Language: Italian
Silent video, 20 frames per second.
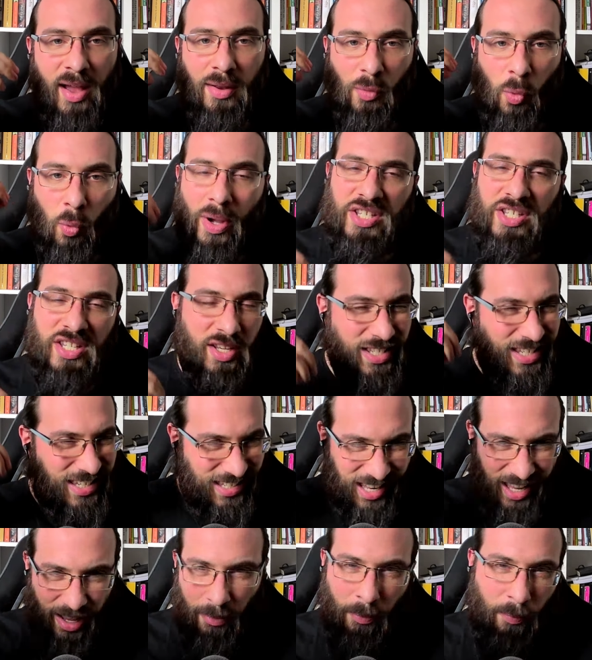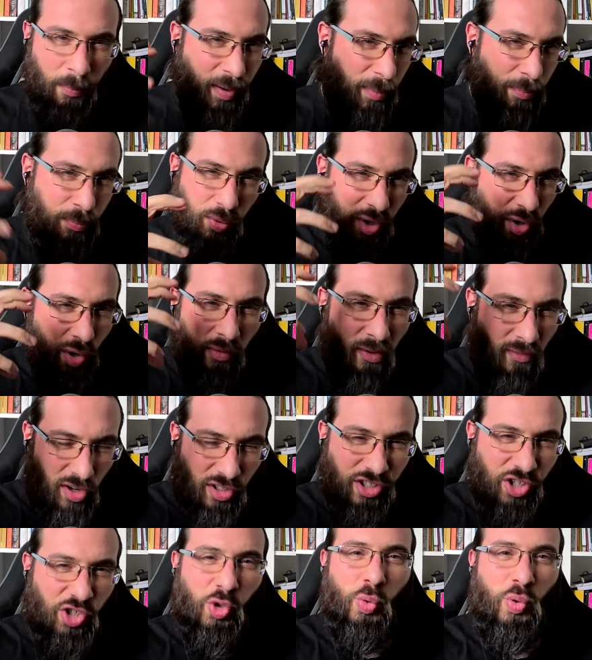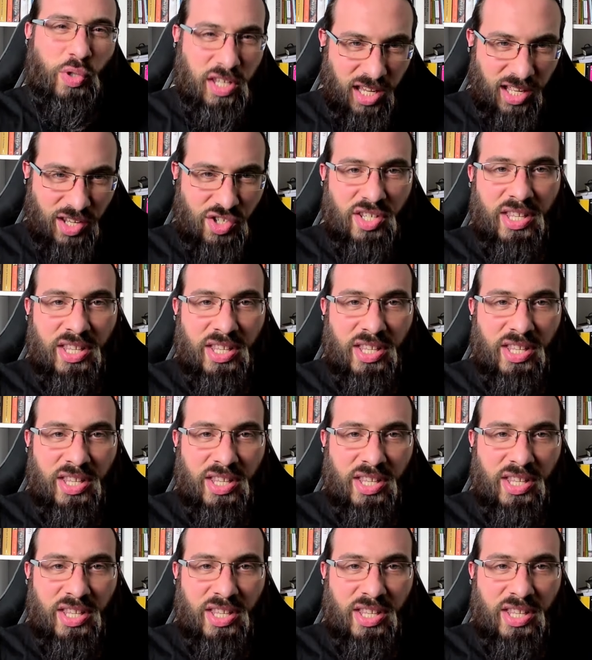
quasi sempre, più di 9 volte su 10,